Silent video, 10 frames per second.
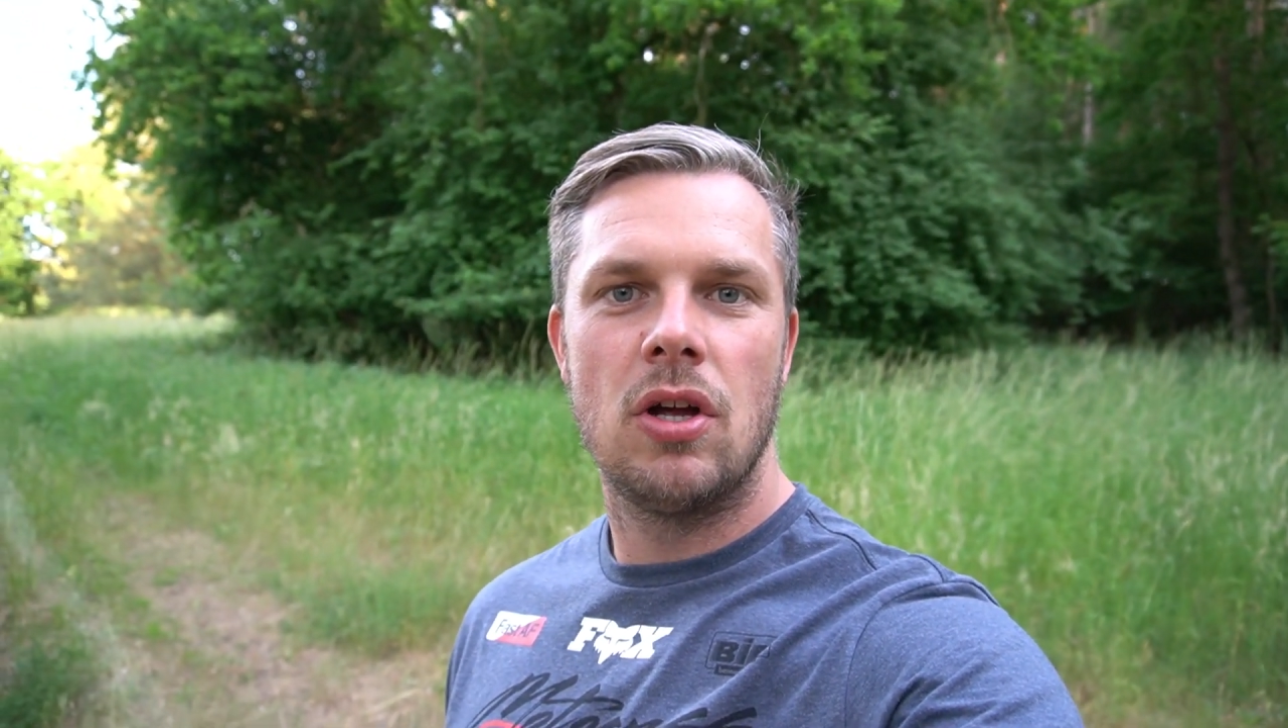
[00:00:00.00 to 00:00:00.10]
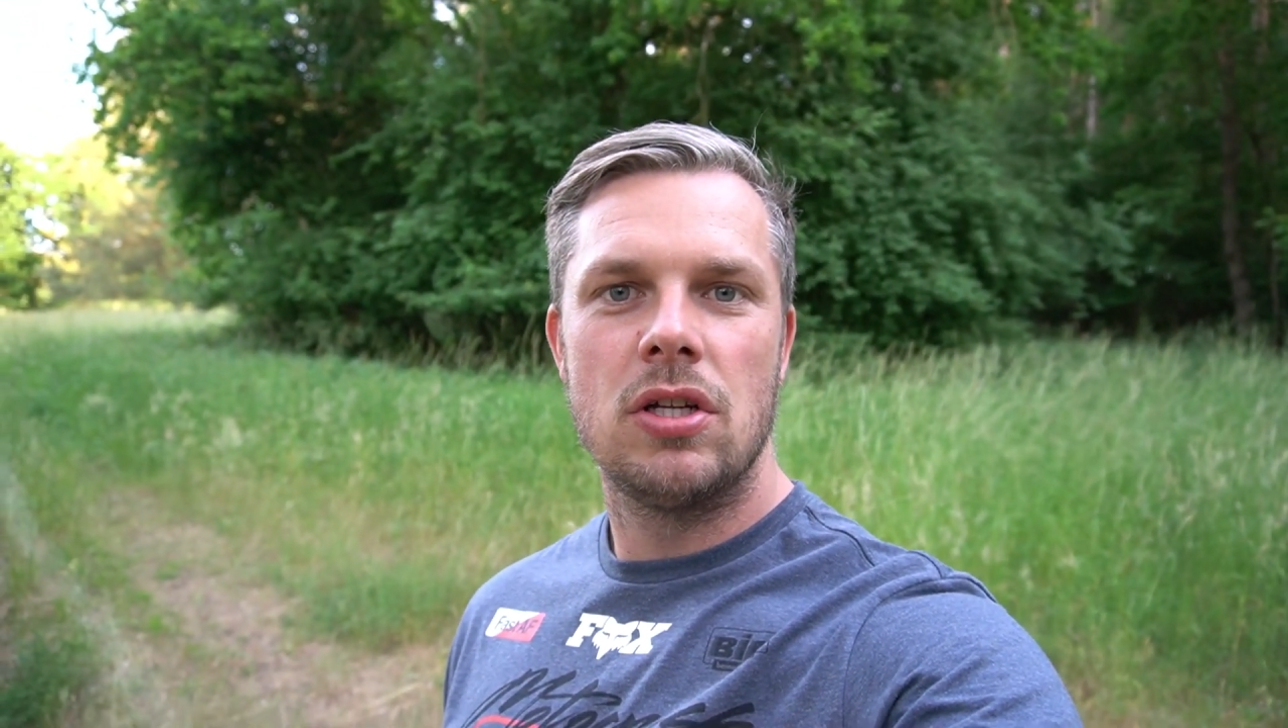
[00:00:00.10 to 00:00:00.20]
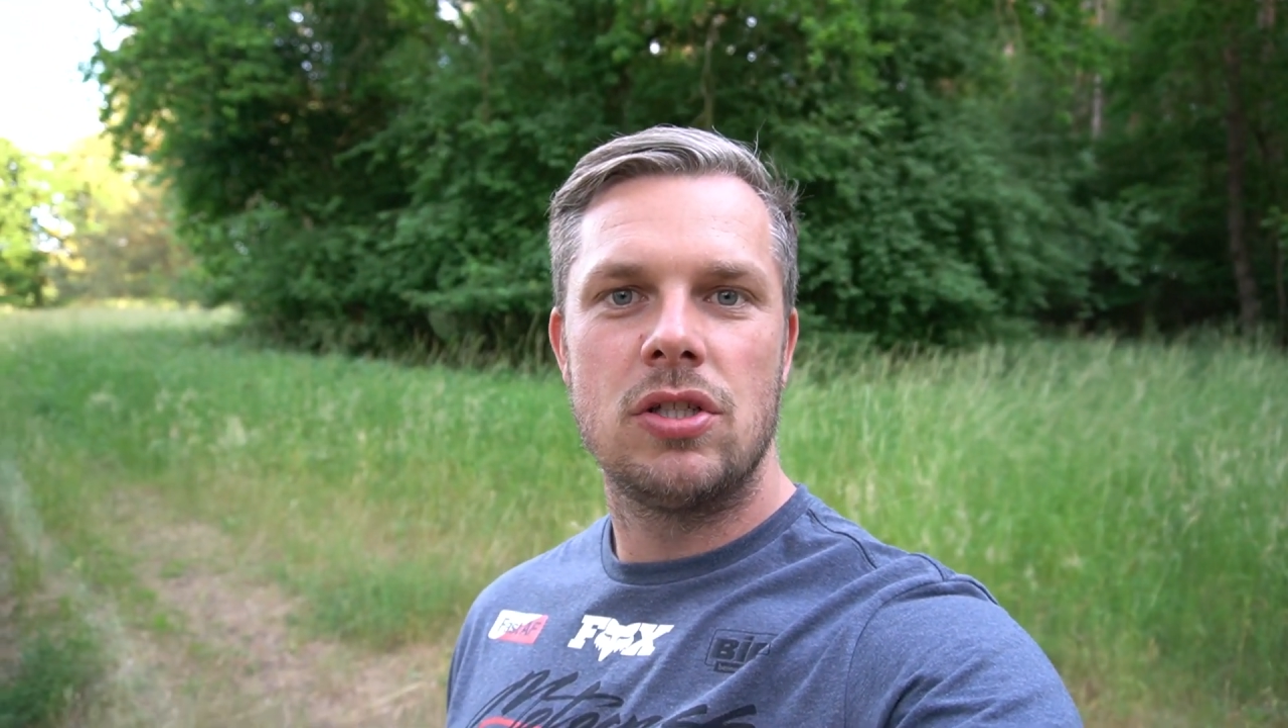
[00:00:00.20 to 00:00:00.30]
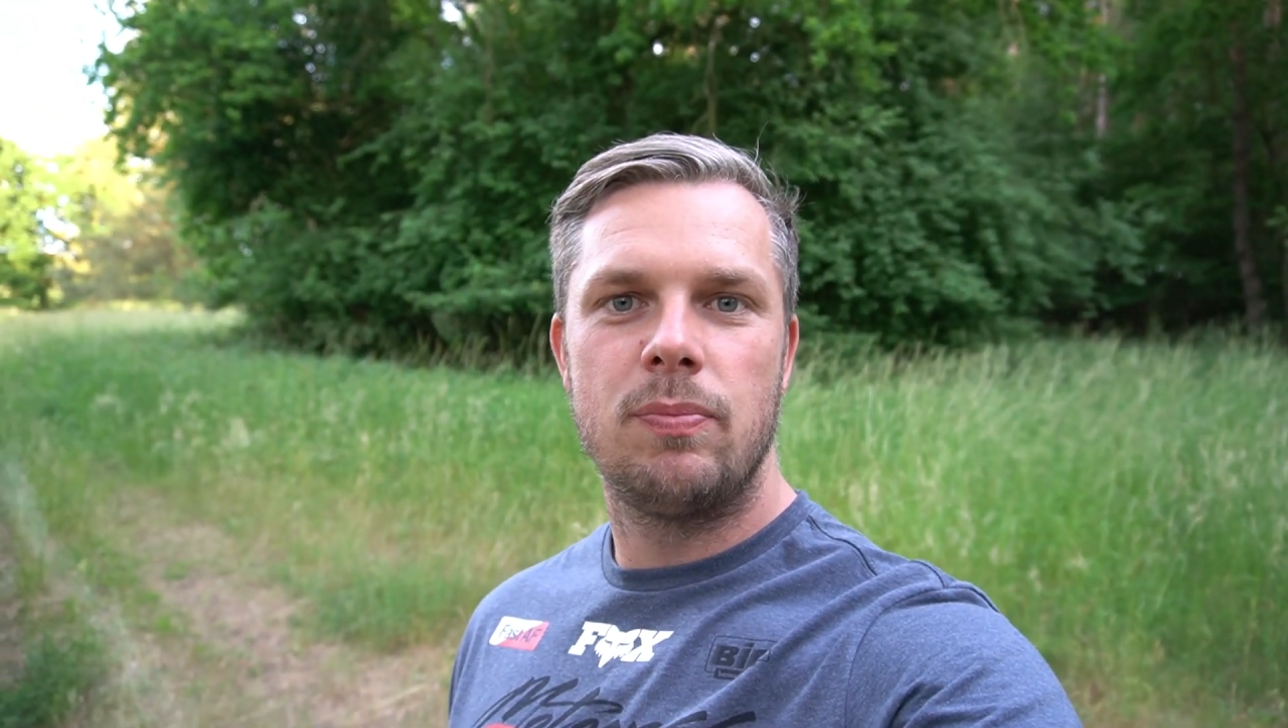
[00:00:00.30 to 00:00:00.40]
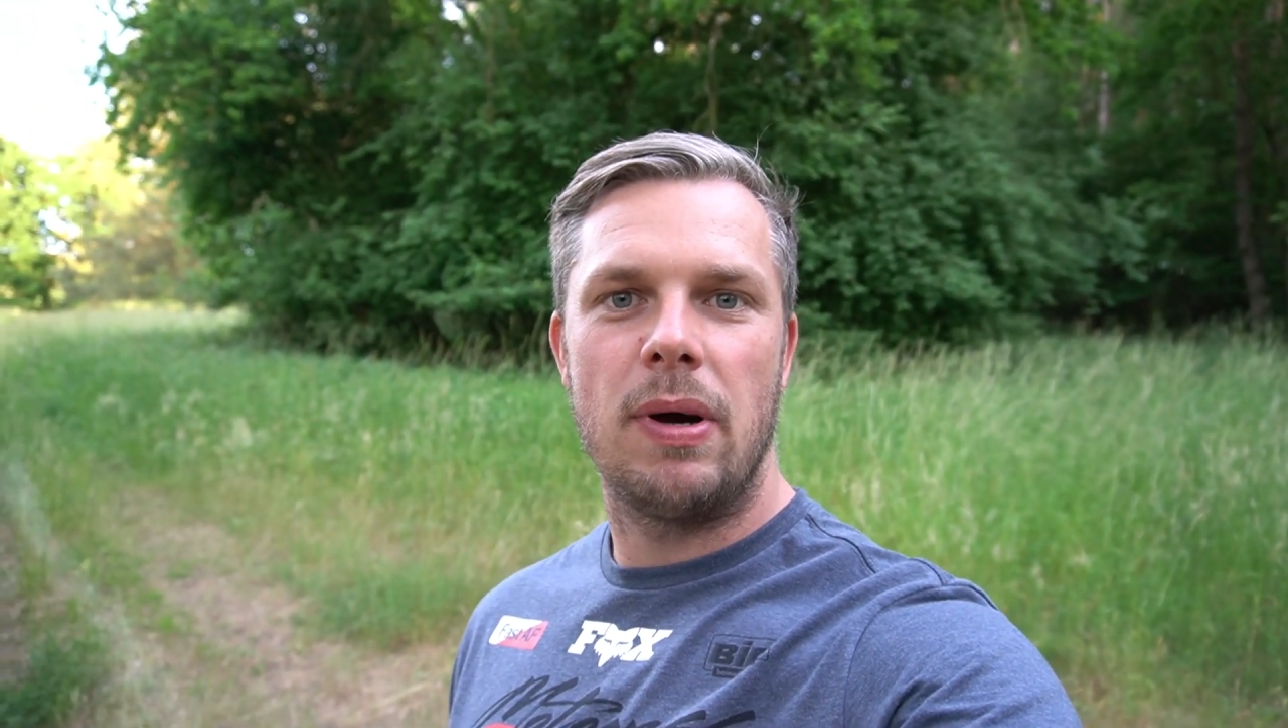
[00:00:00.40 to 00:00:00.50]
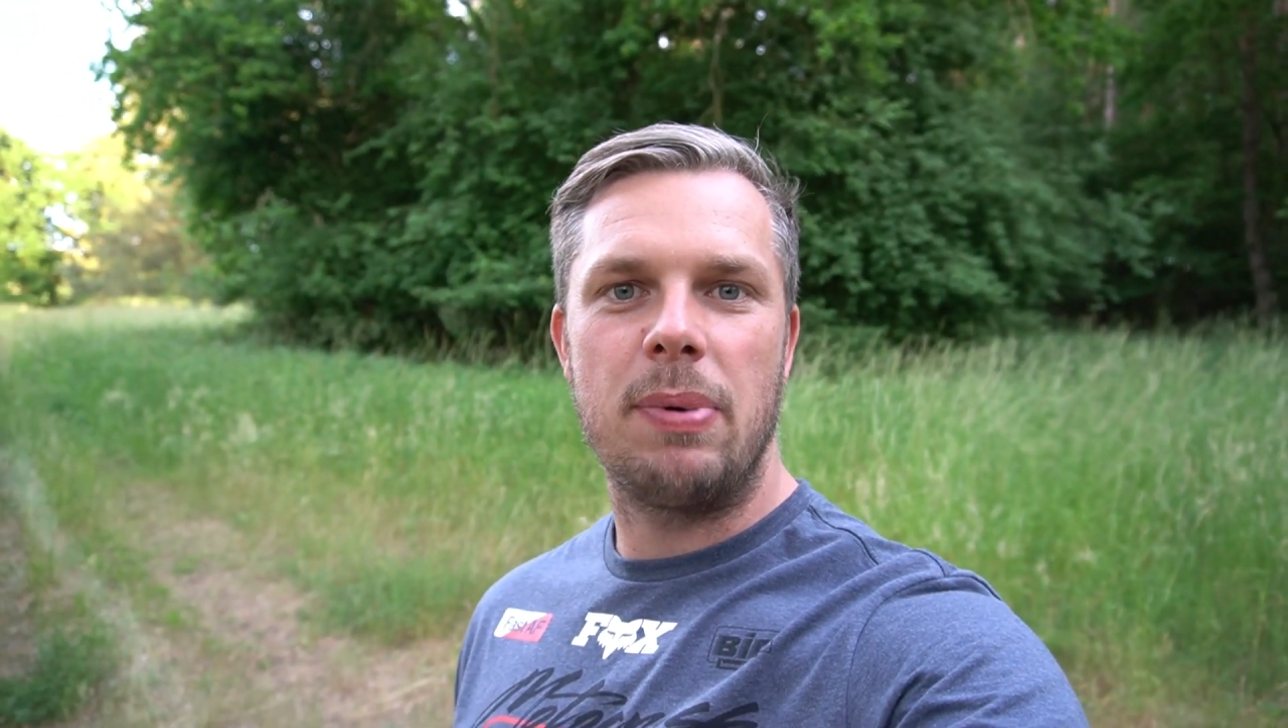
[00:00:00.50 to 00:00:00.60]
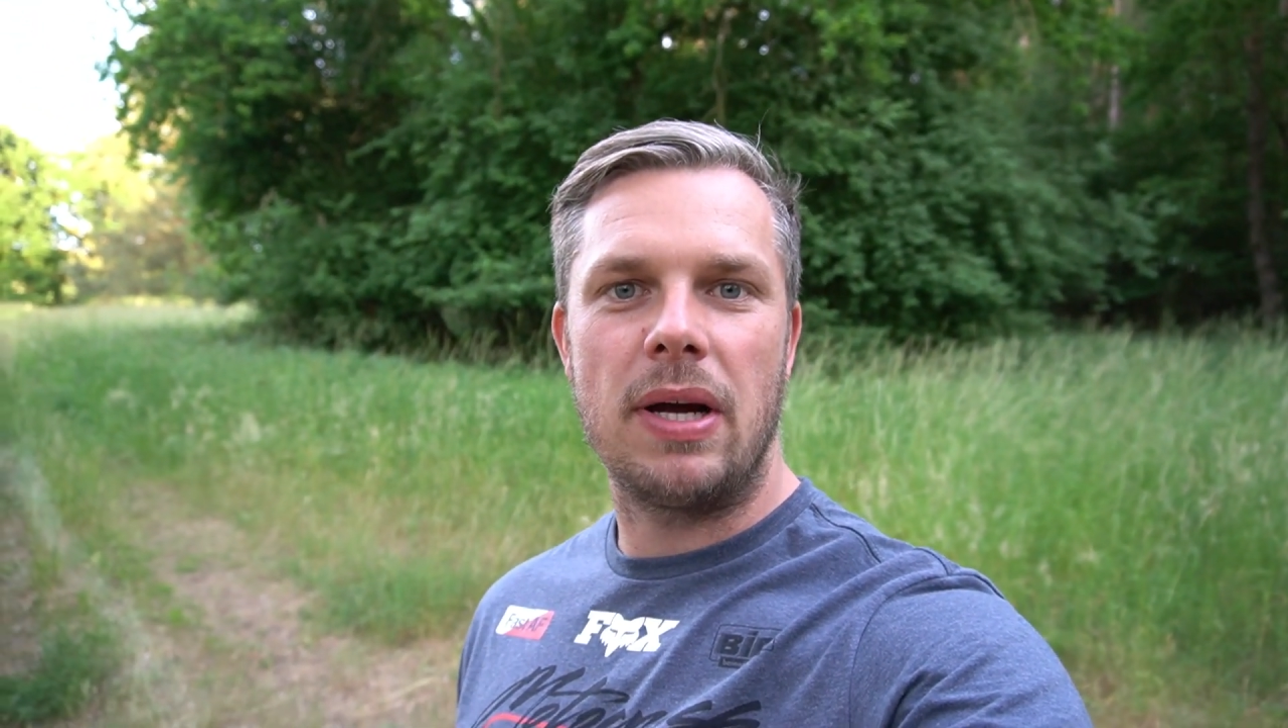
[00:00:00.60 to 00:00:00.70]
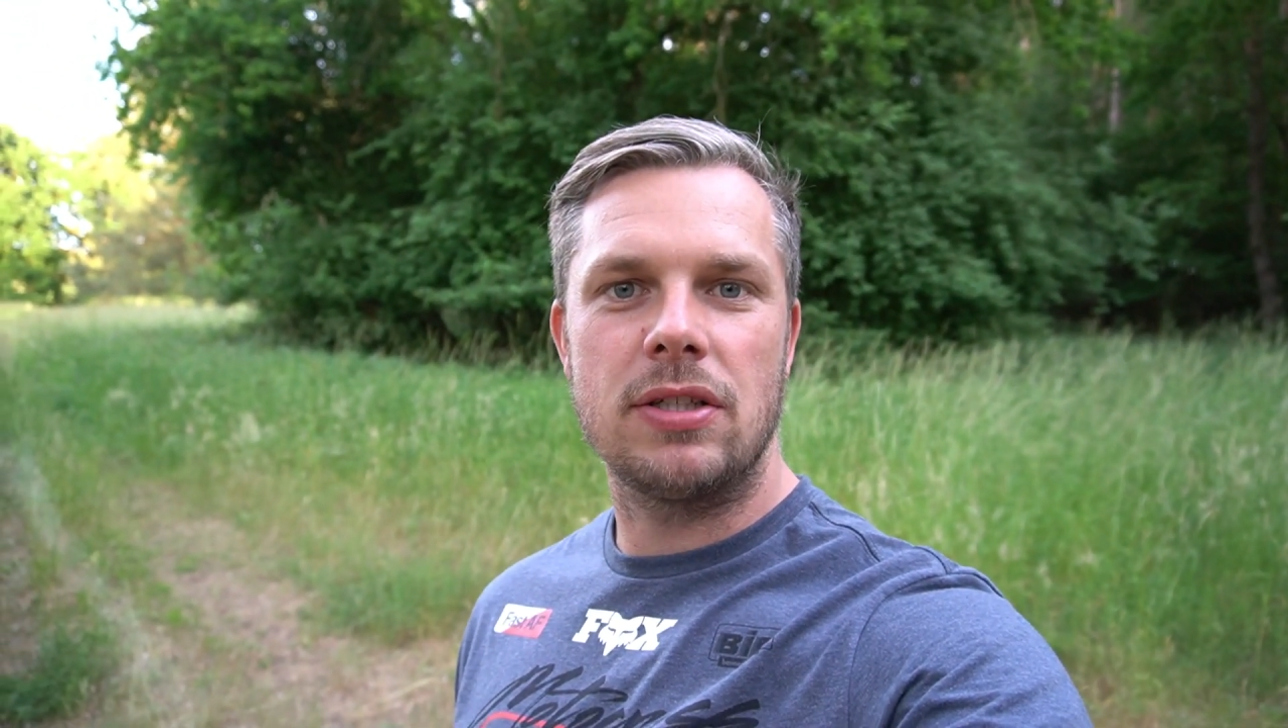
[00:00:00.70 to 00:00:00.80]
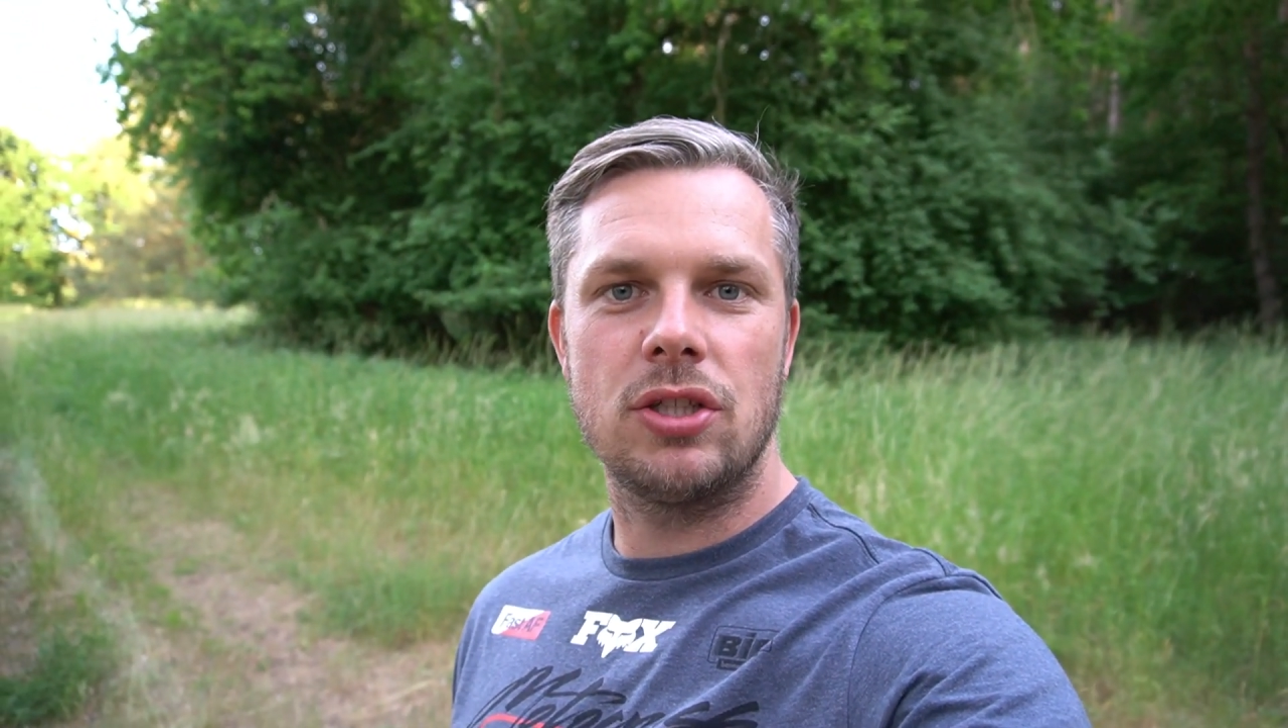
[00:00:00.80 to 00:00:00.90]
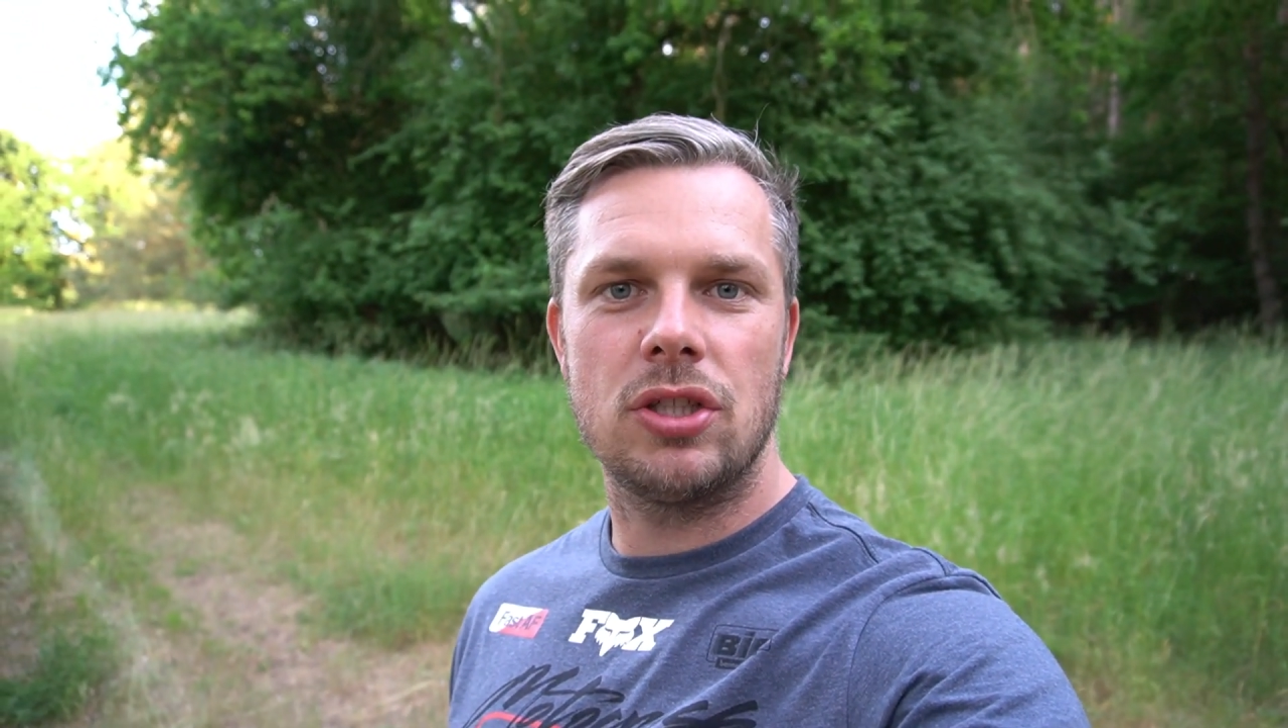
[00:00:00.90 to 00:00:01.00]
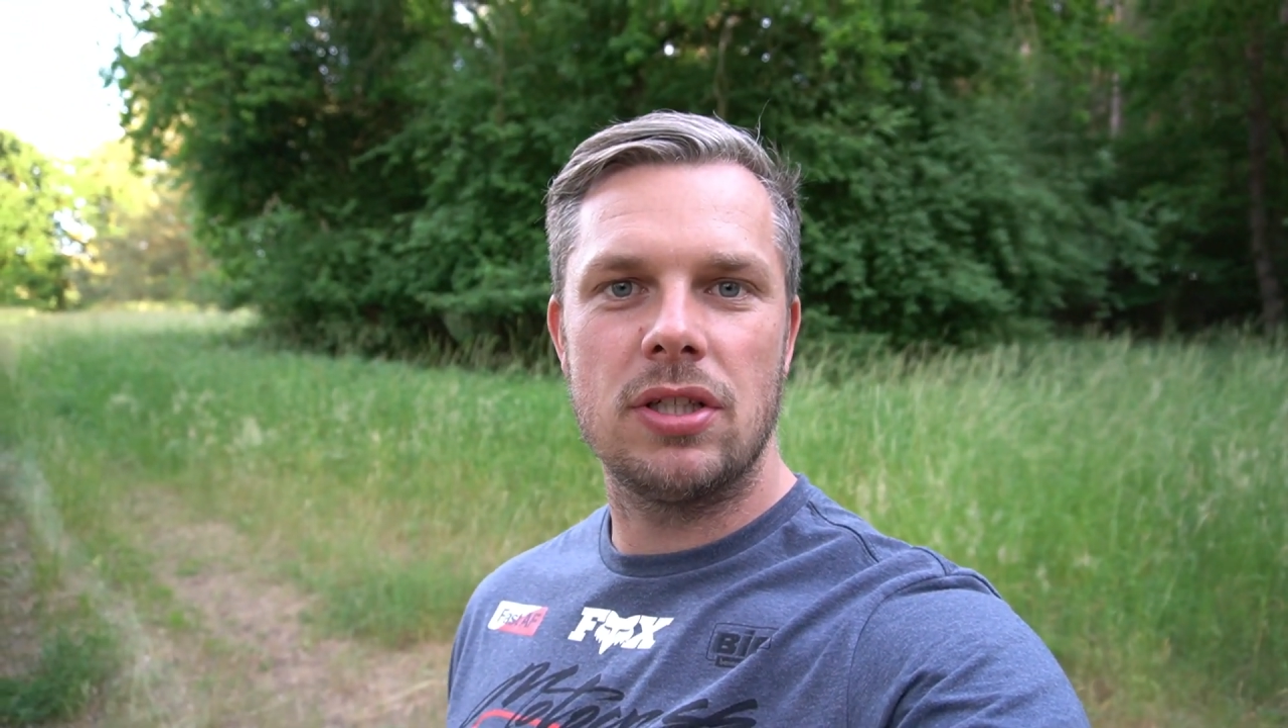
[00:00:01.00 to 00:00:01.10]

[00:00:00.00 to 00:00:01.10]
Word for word: super praktisch